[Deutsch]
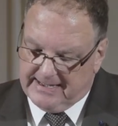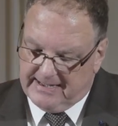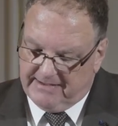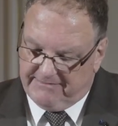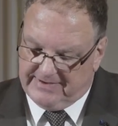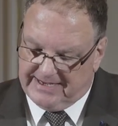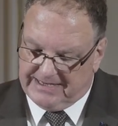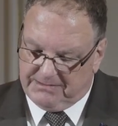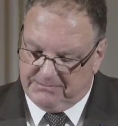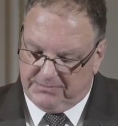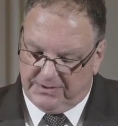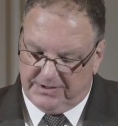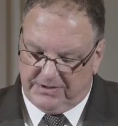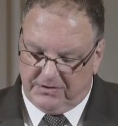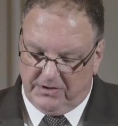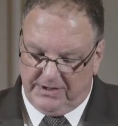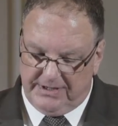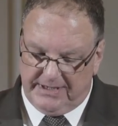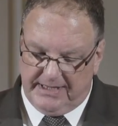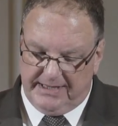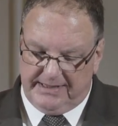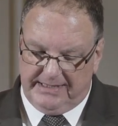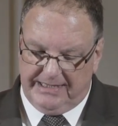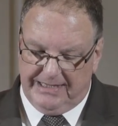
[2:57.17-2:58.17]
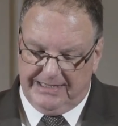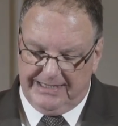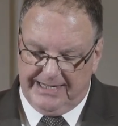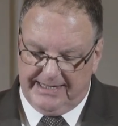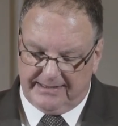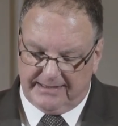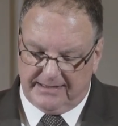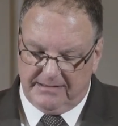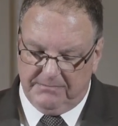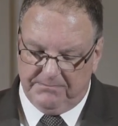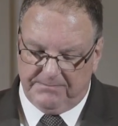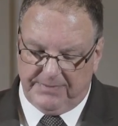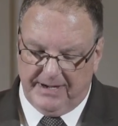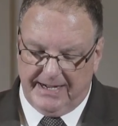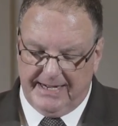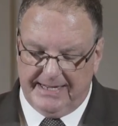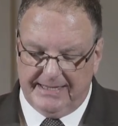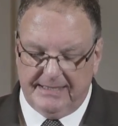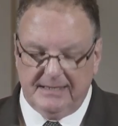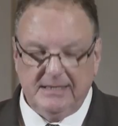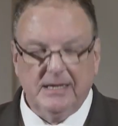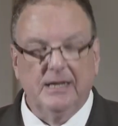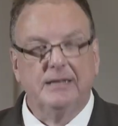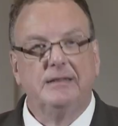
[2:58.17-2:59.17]
werden besonders die letzten
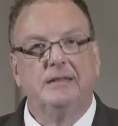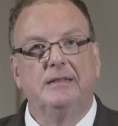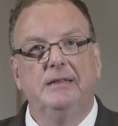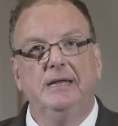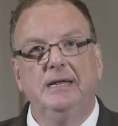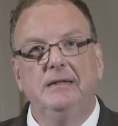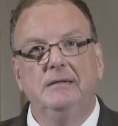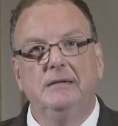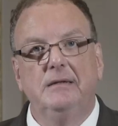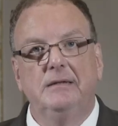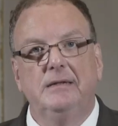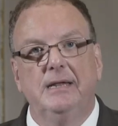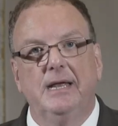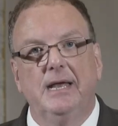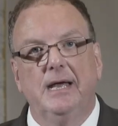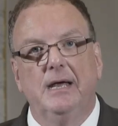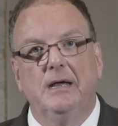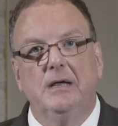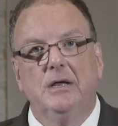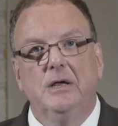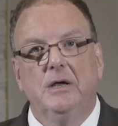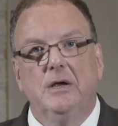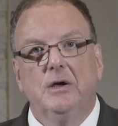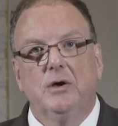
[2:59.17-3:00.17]
beiden Jahrzehnte der